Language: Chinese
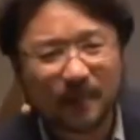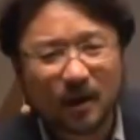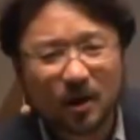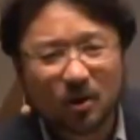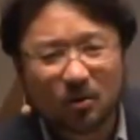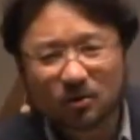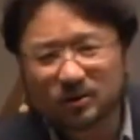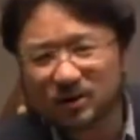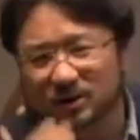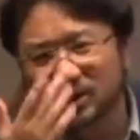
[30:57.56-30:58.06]

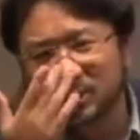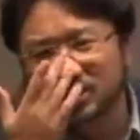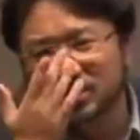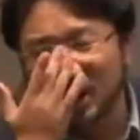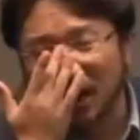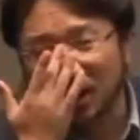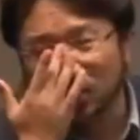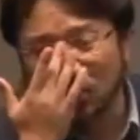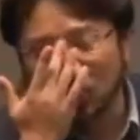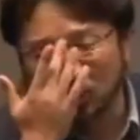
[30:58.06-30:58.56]
我曾经
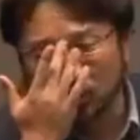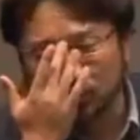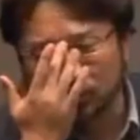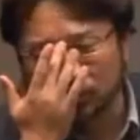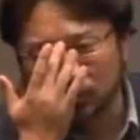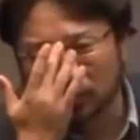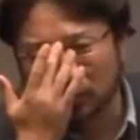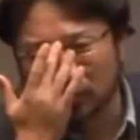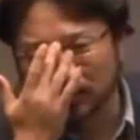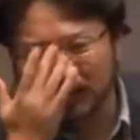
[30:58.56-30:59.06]
讲过，就
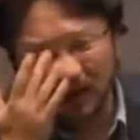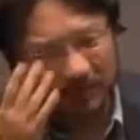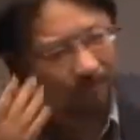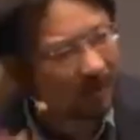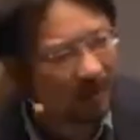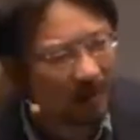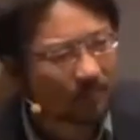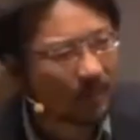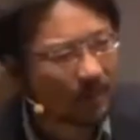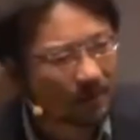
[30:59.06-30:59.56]
说在
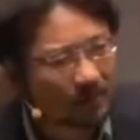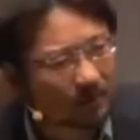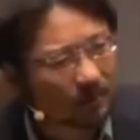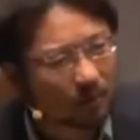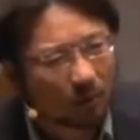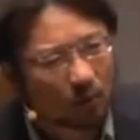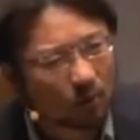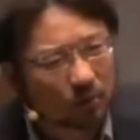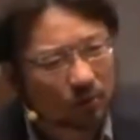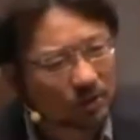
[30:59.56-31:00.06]
北美有
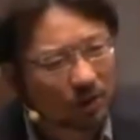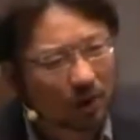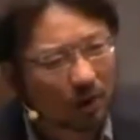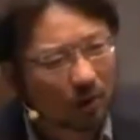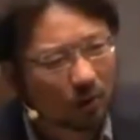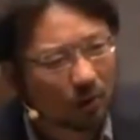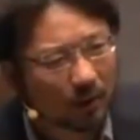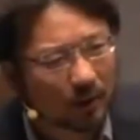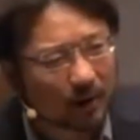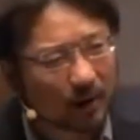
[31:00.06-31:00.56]
过教
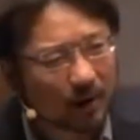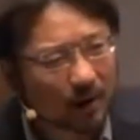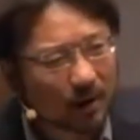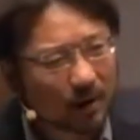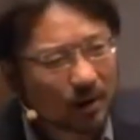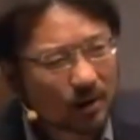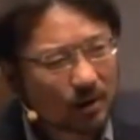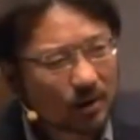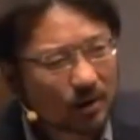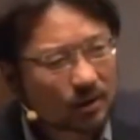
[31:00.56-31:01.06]
会，
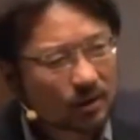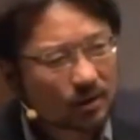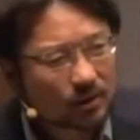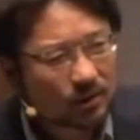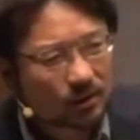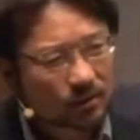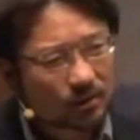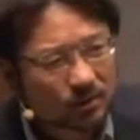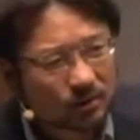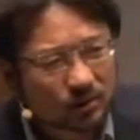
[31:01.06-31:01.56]

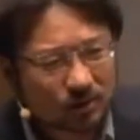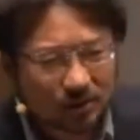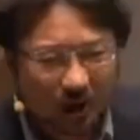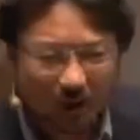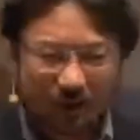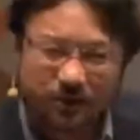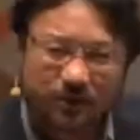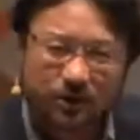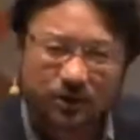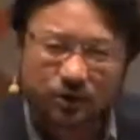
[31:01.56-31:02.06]

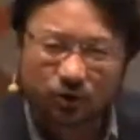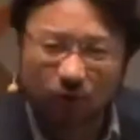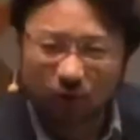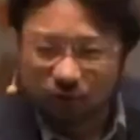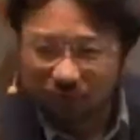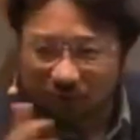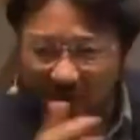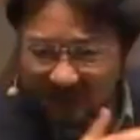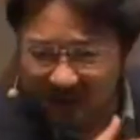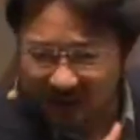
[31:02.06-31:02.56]
曾经就
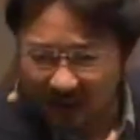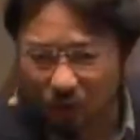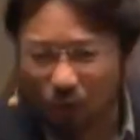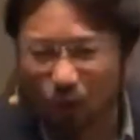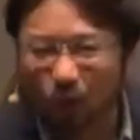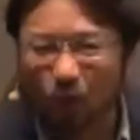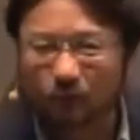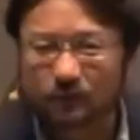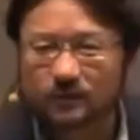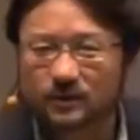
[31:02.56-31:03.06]
发生
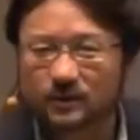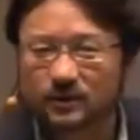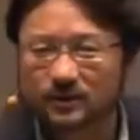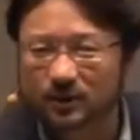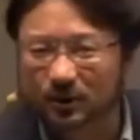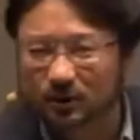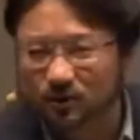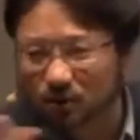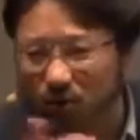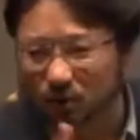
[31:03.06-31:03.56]
过
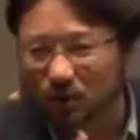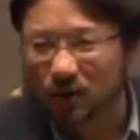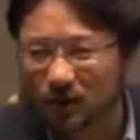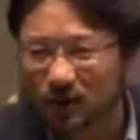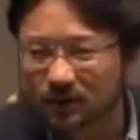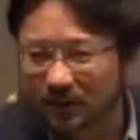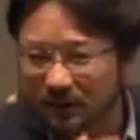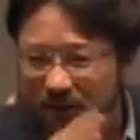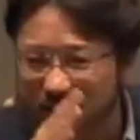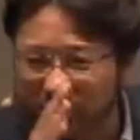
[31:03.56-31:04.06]
这种
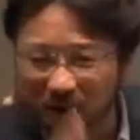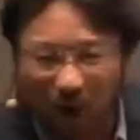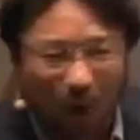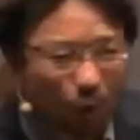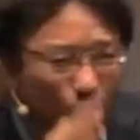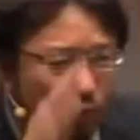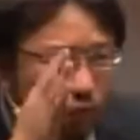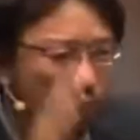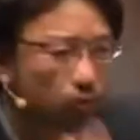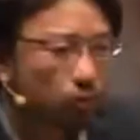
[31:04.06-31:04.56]
在
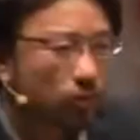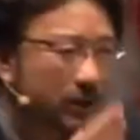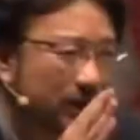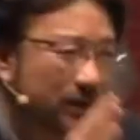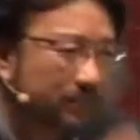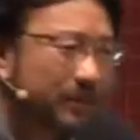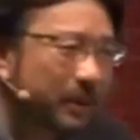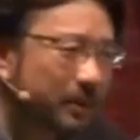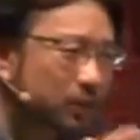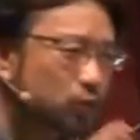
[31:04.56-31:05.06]
小组
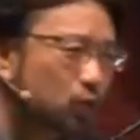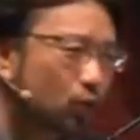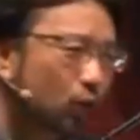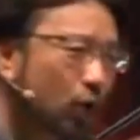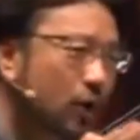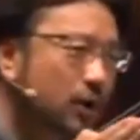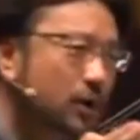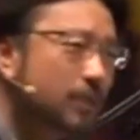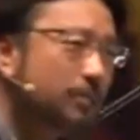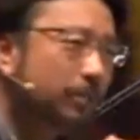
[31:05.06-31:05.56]
里面
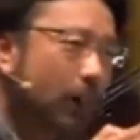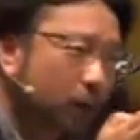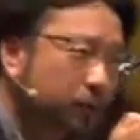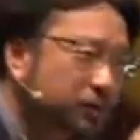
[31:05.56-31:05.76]
做保